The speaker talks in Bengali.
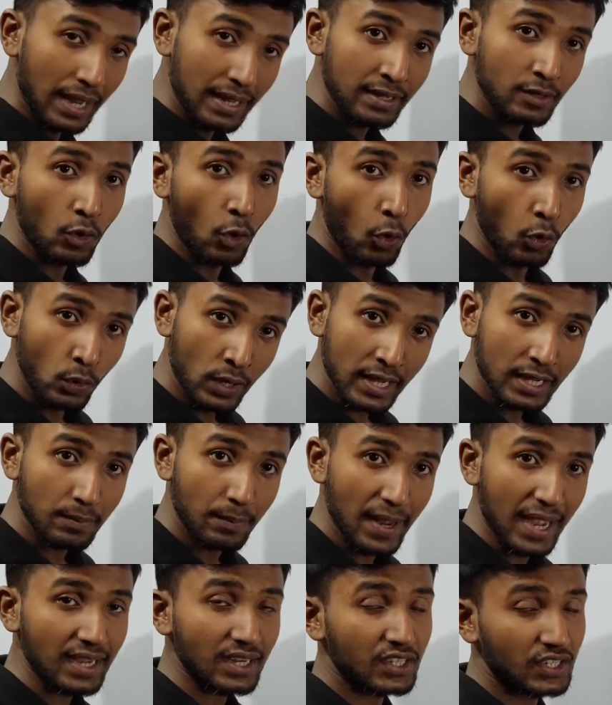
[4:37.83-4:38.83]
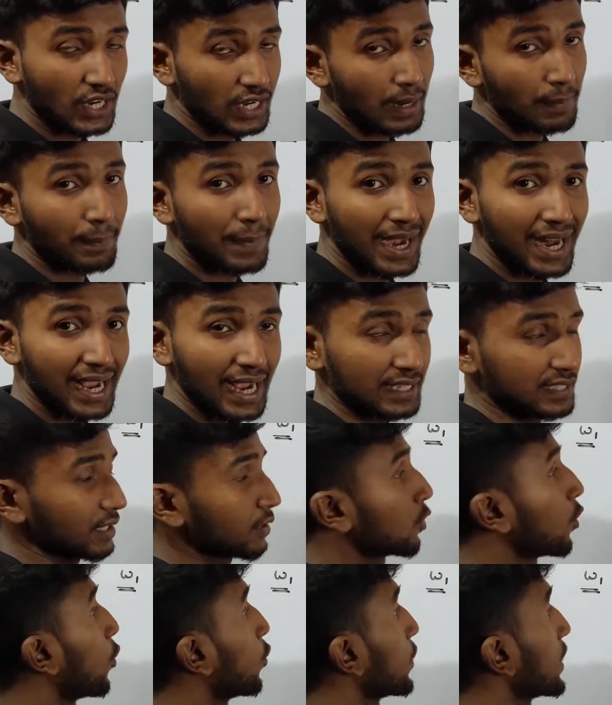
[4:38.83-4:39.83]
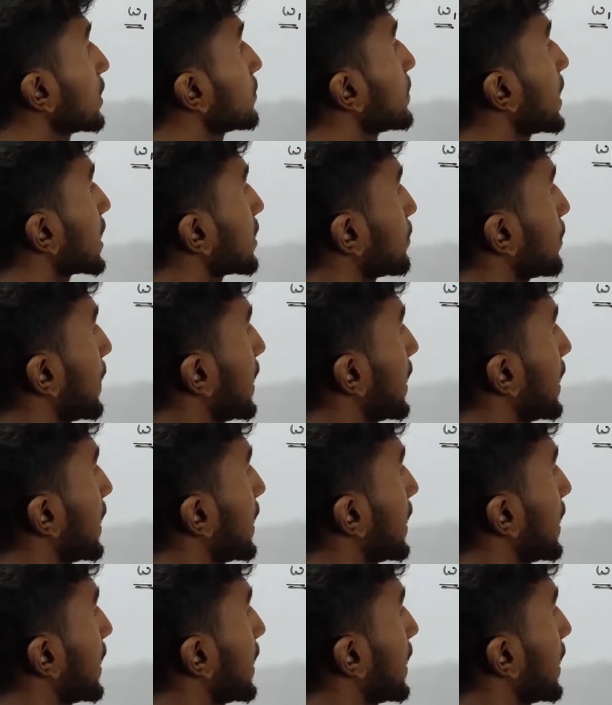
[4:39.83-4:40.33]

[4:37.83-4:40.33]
এই কৌণিক বেগ সেটা বেড়ে গেছে কৌণিক বেগ